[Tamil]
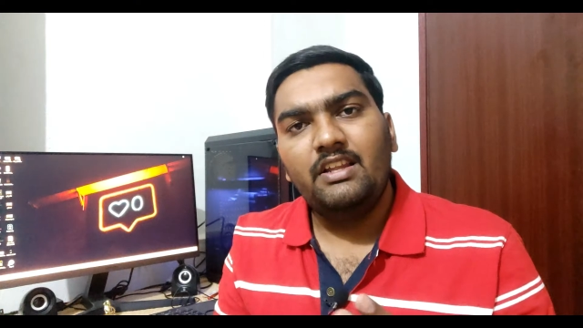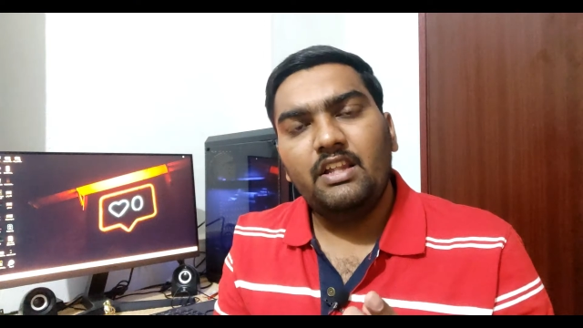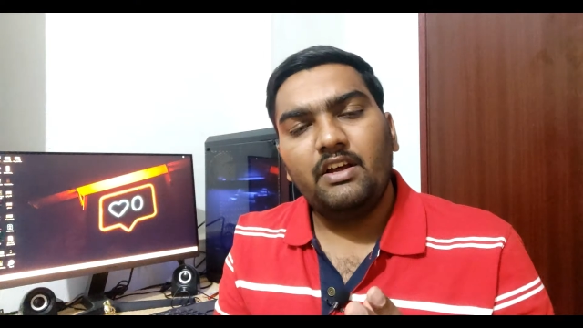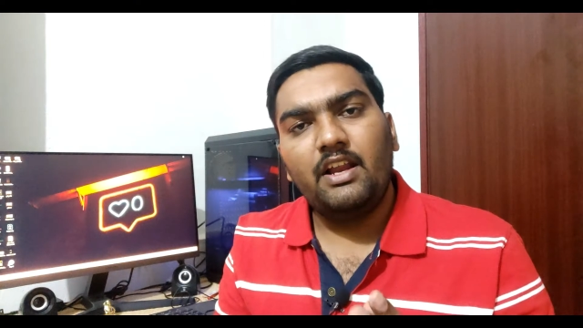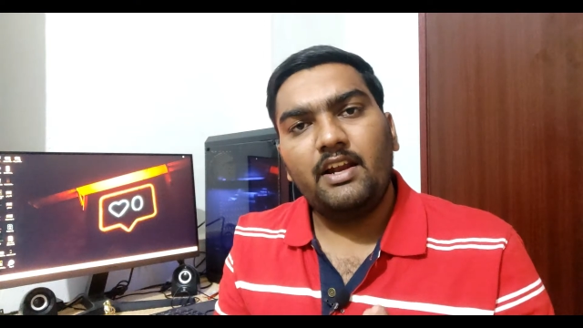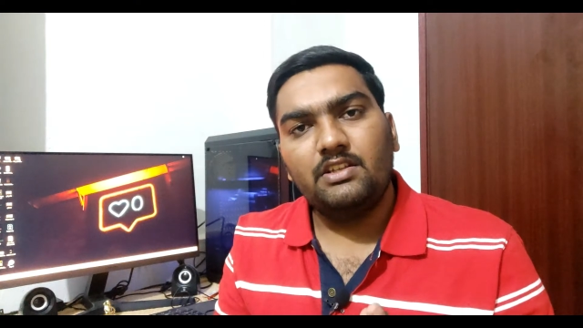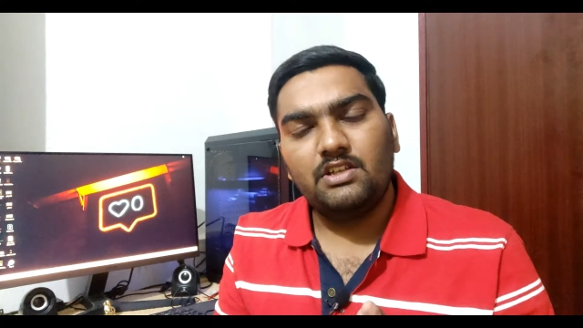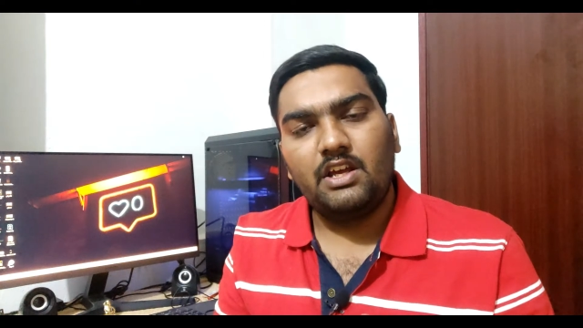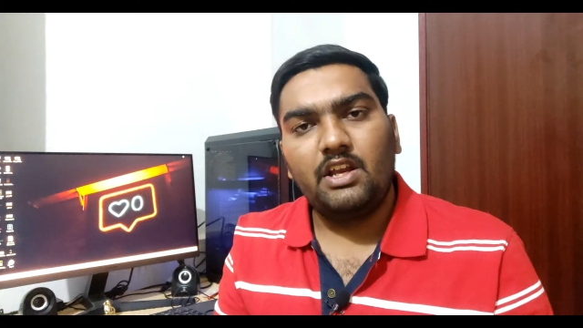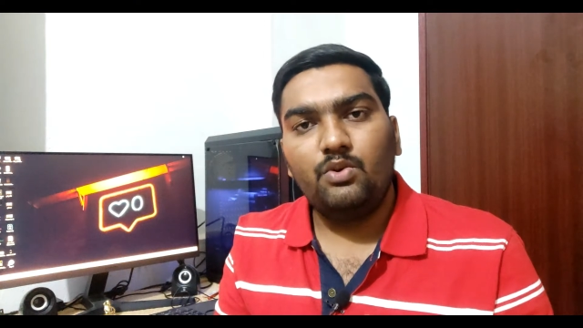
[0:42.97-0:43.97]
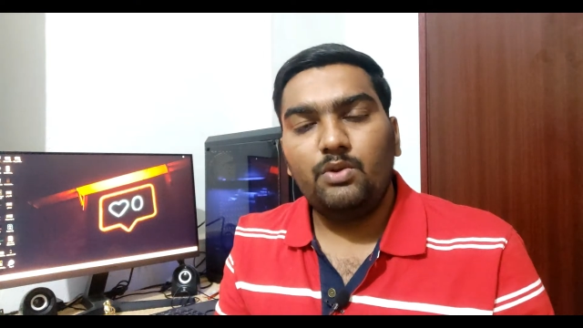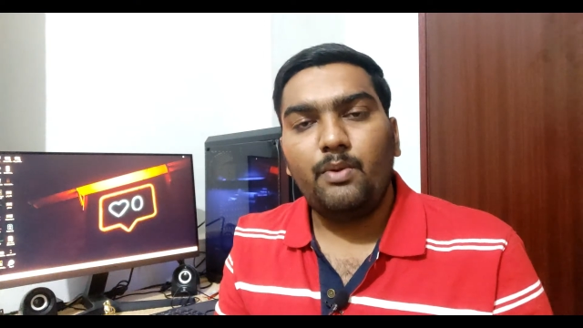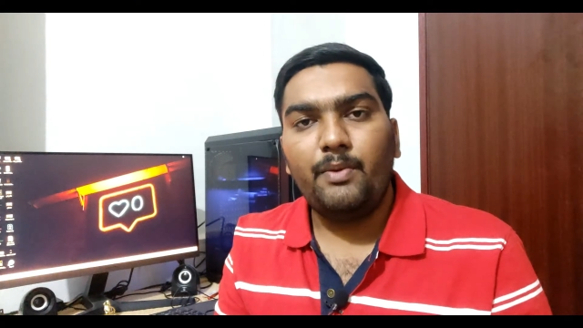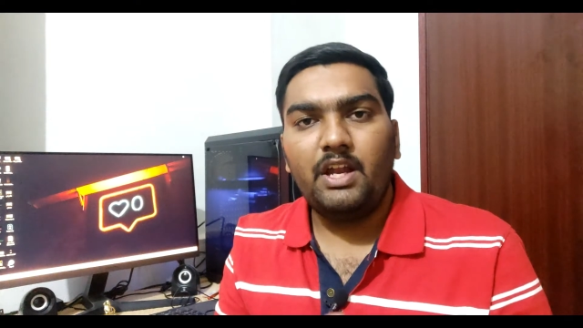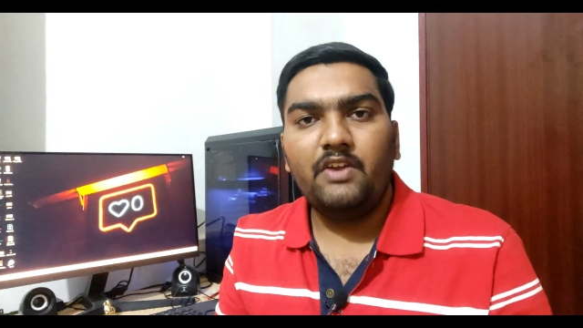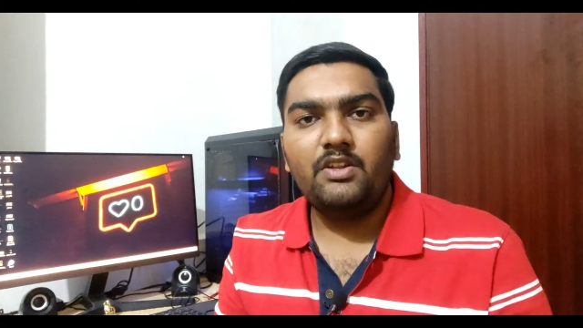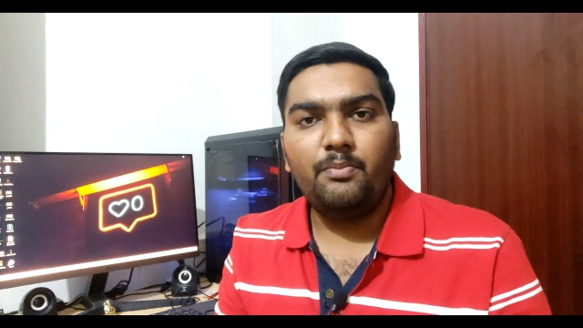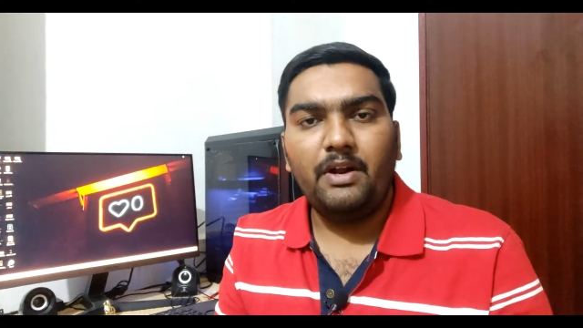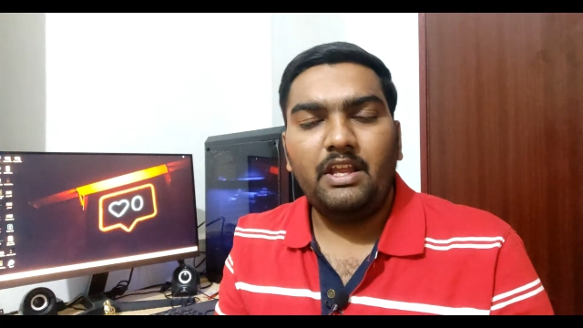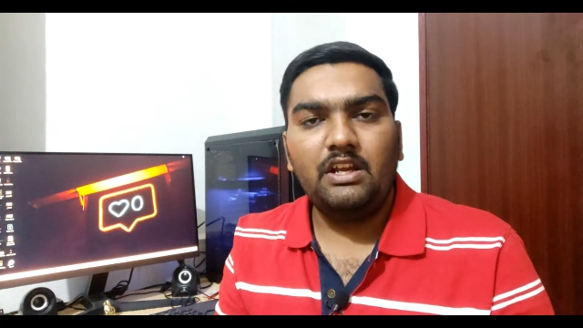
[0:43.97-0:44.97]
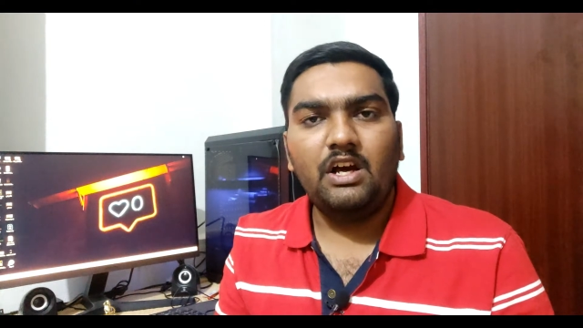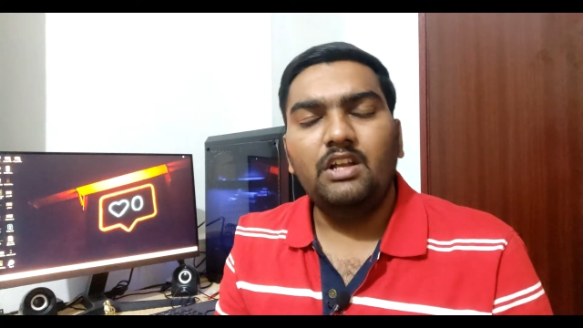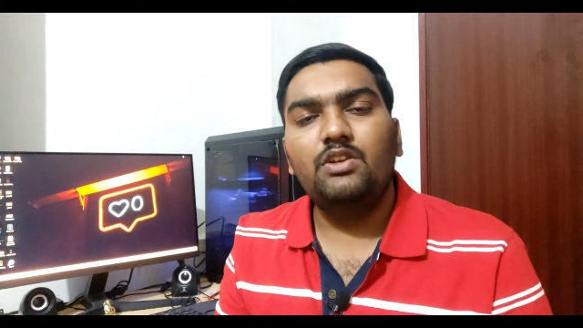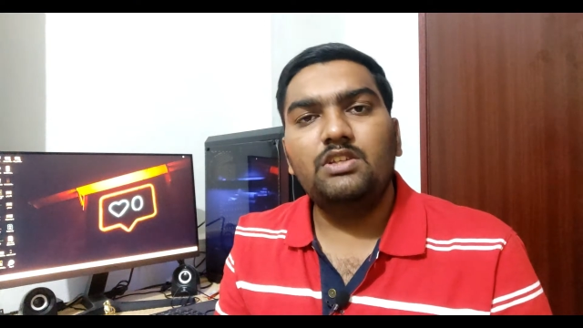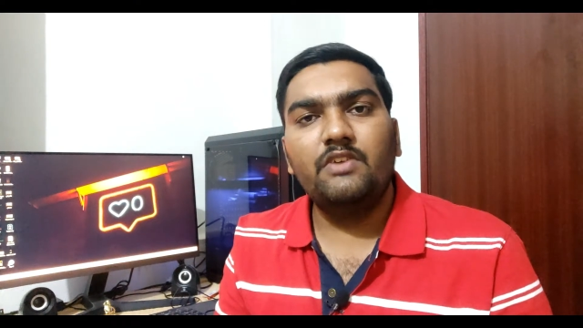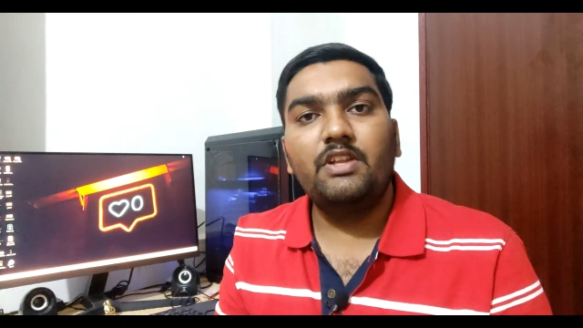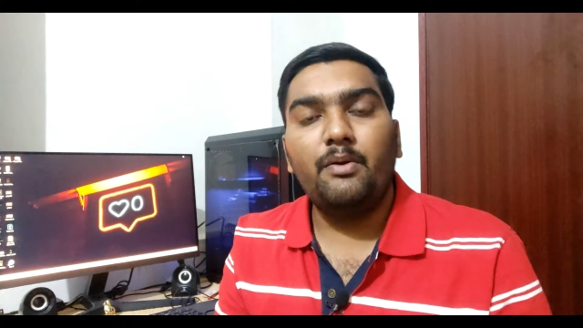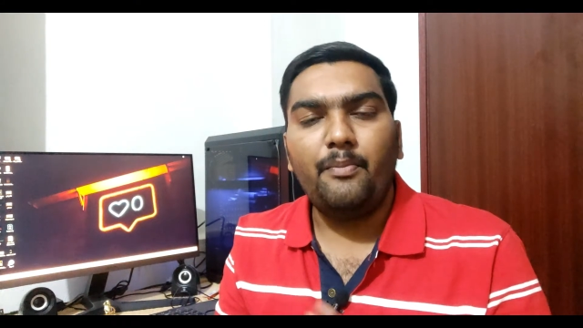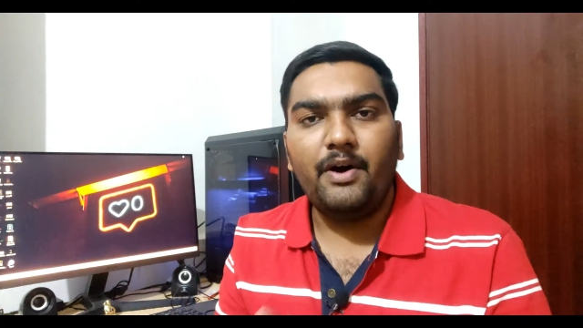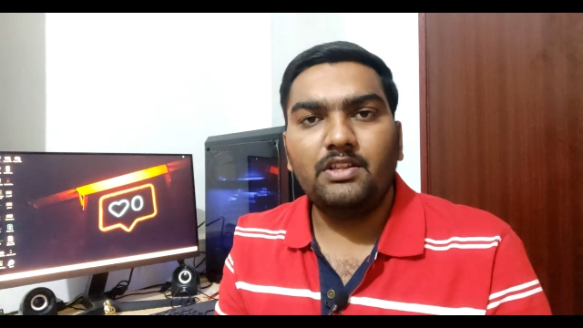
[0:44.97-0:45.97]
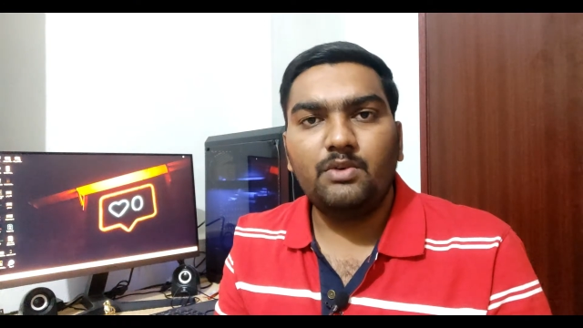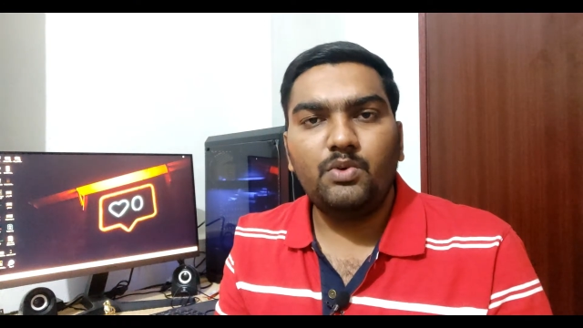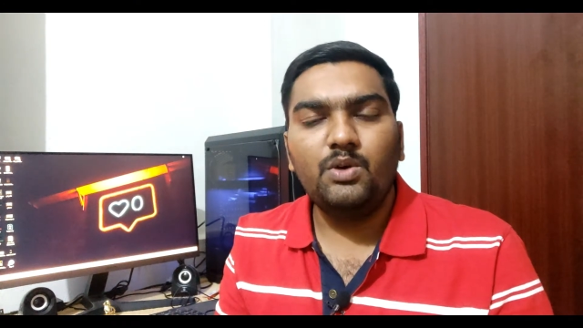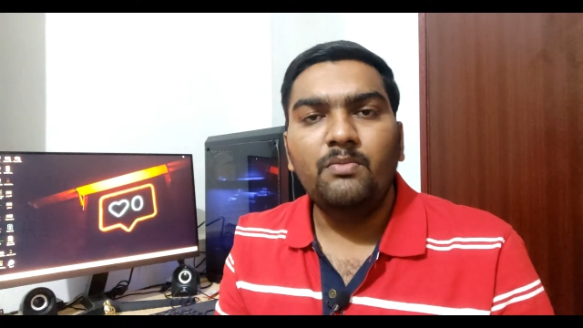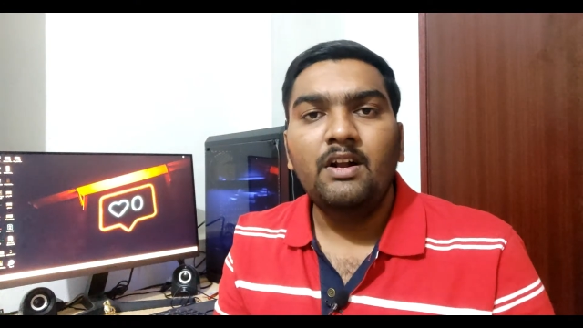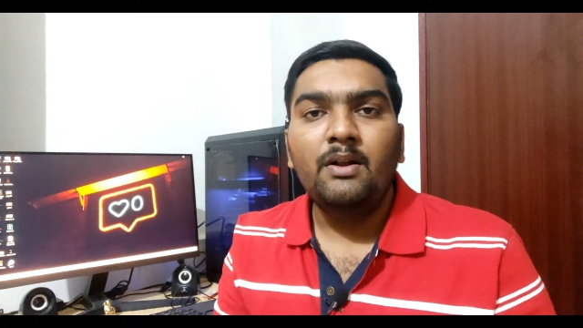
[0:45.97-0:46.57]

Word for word: இந்த லேட்டஸ்ட் இருக்கிற யூடியூப் அப்டேட் நீங்கள் வந்து பண்ணிங்கன்னா ஈஸியாக வந்து நம்ம பார்த்துக்க முடியும்